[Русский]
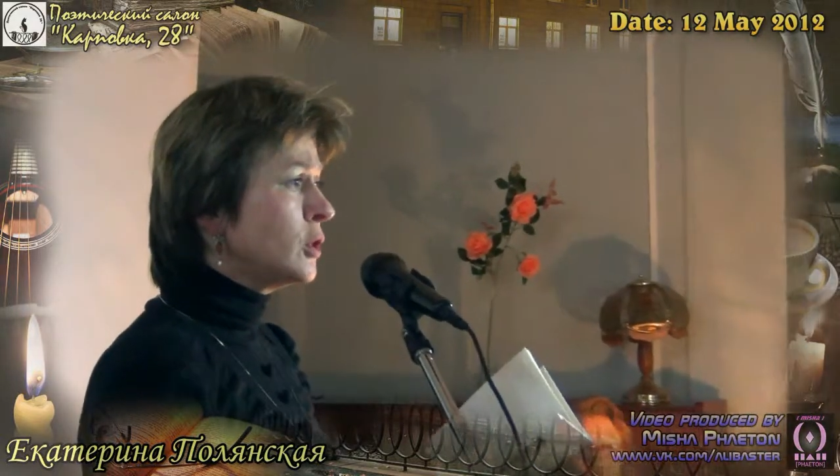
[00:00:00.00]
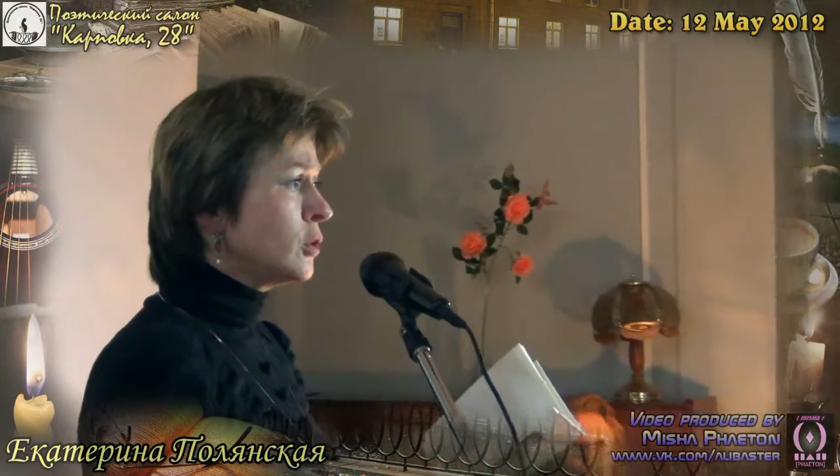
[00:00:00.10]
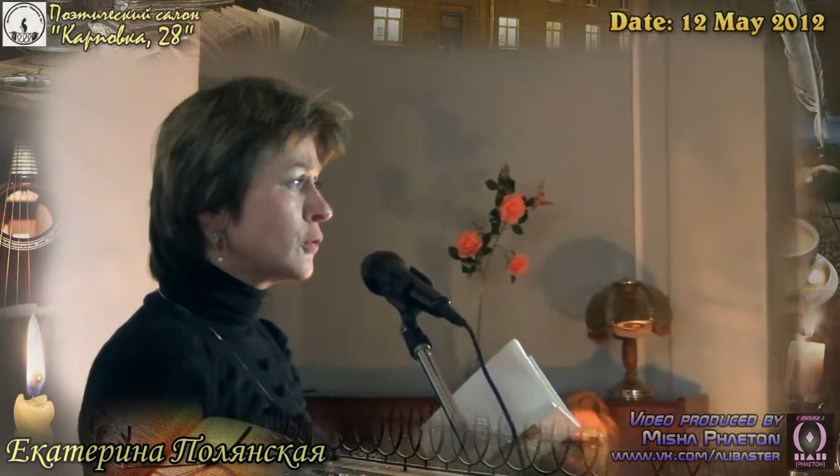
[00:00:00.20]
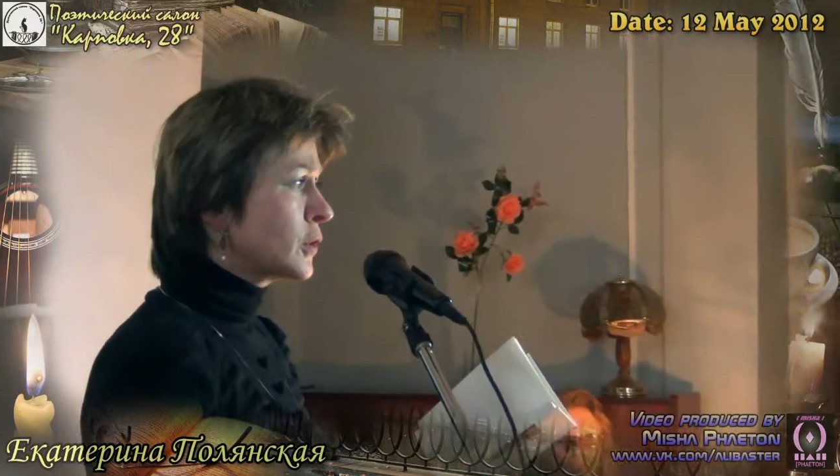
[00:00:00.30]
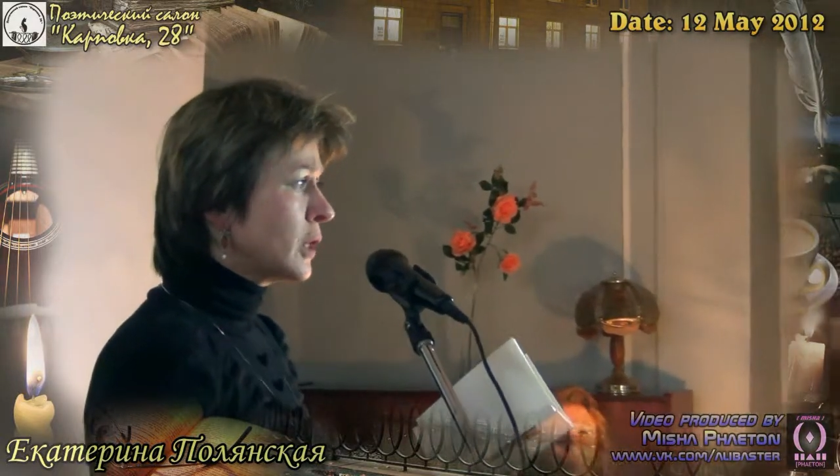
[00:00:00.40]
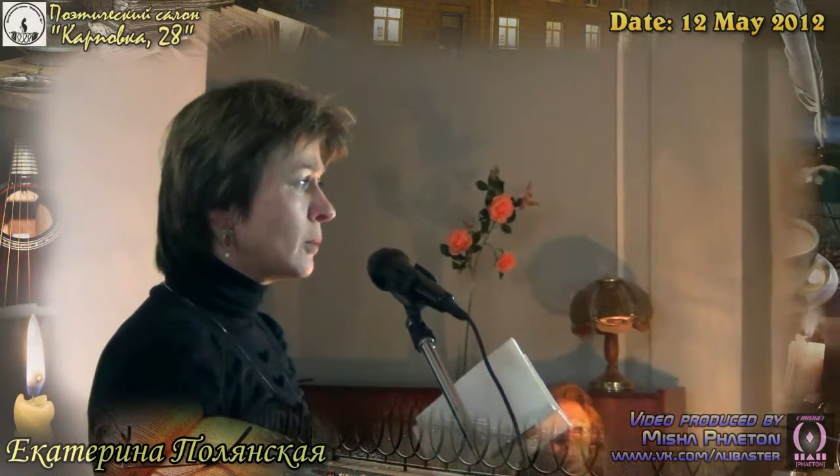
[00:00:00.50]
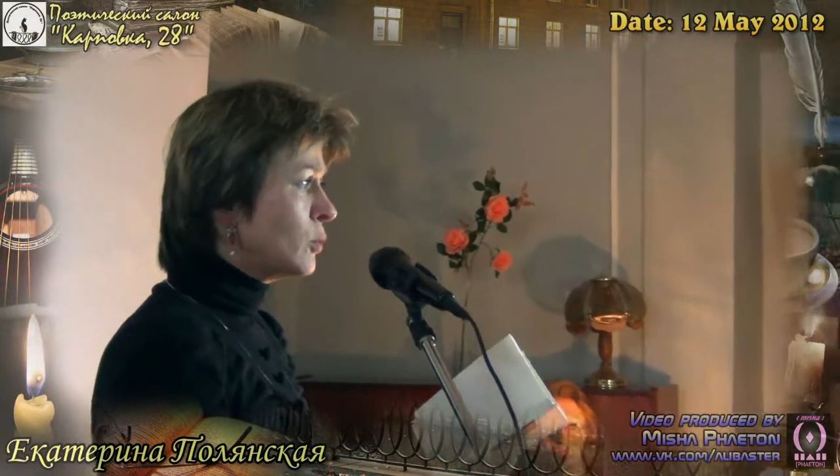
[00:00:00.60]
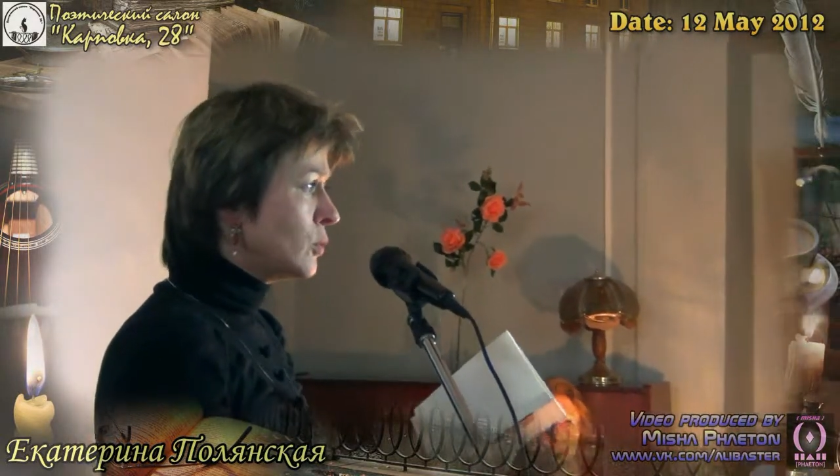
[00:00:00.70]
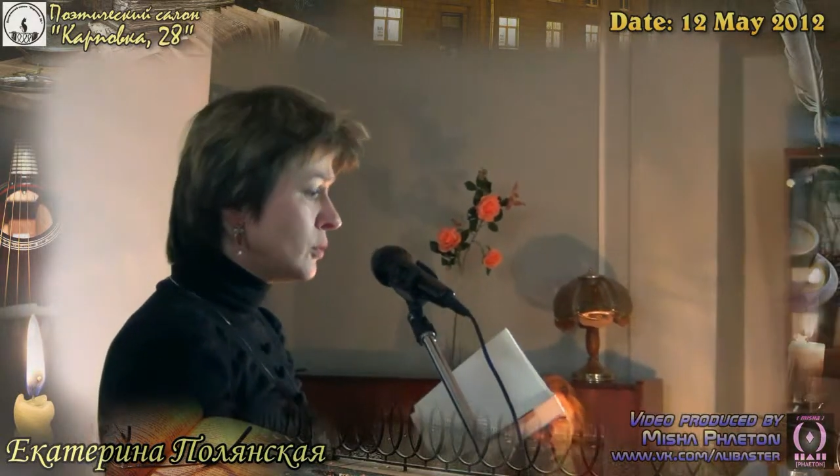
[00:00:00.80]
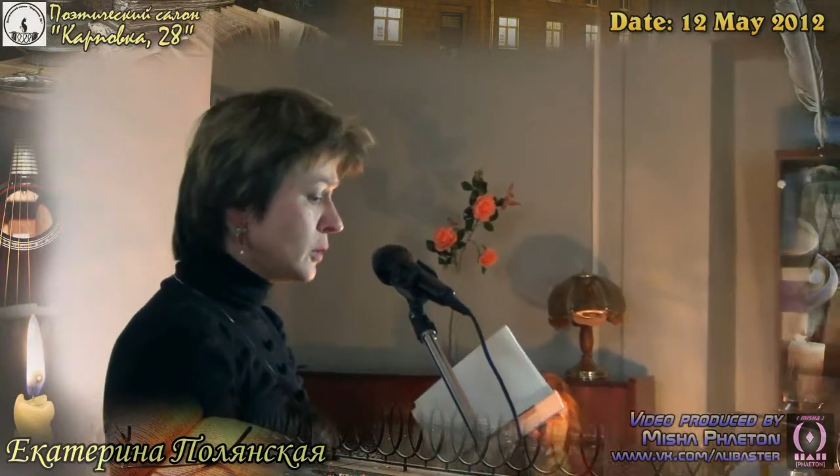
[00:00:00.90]
ее в
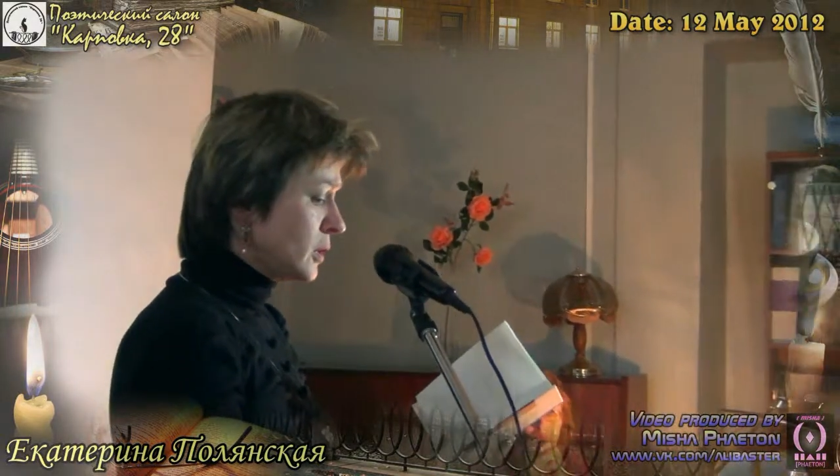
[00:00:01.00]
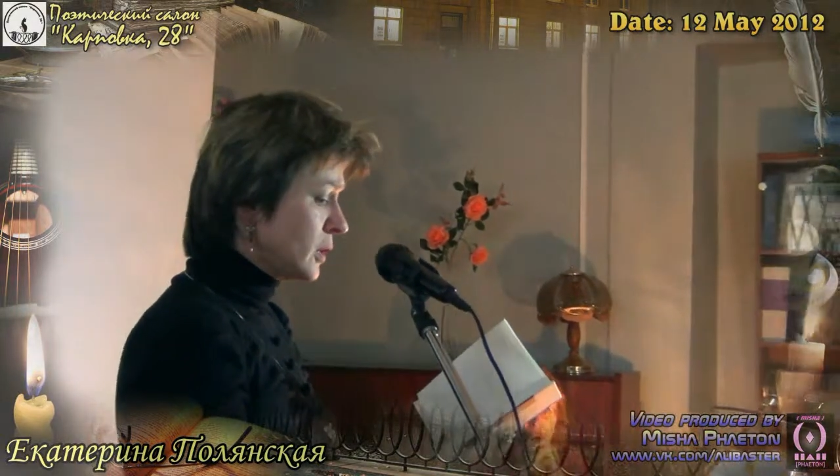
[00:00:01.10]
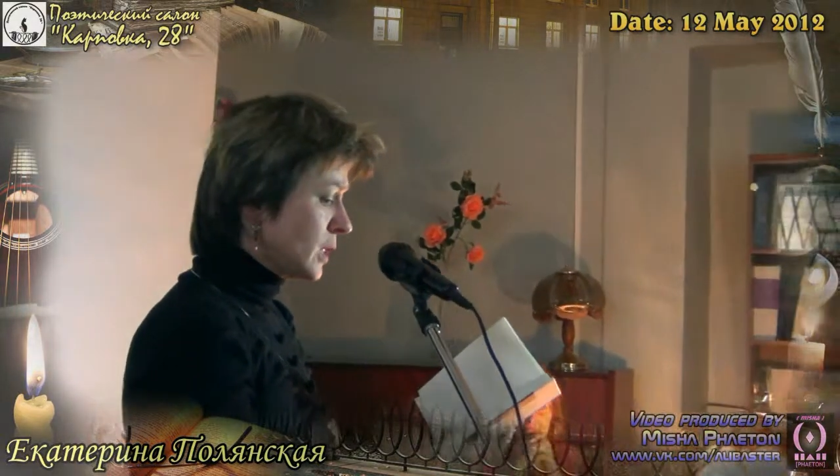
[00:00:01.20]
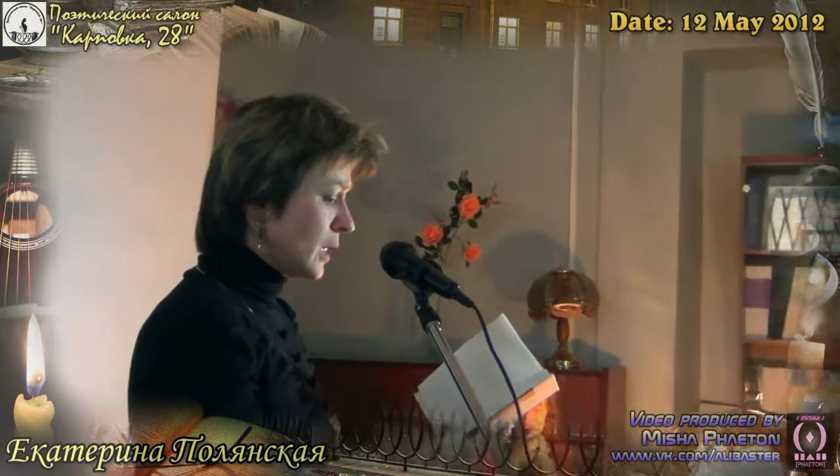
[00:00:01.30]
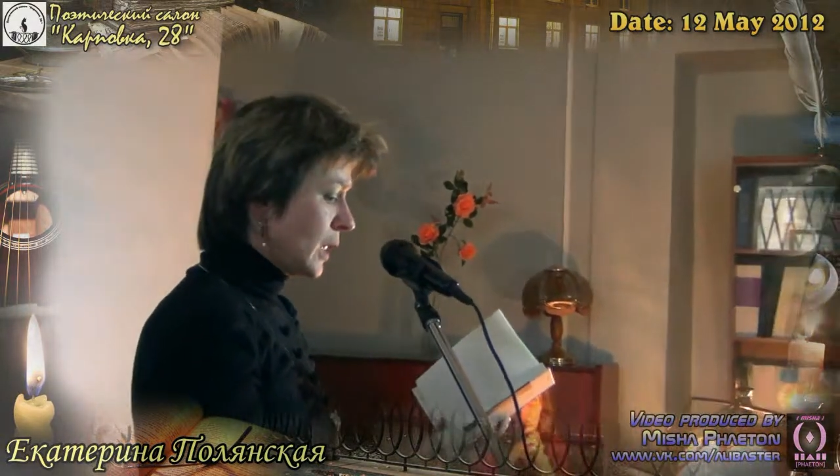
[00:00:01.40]
табун,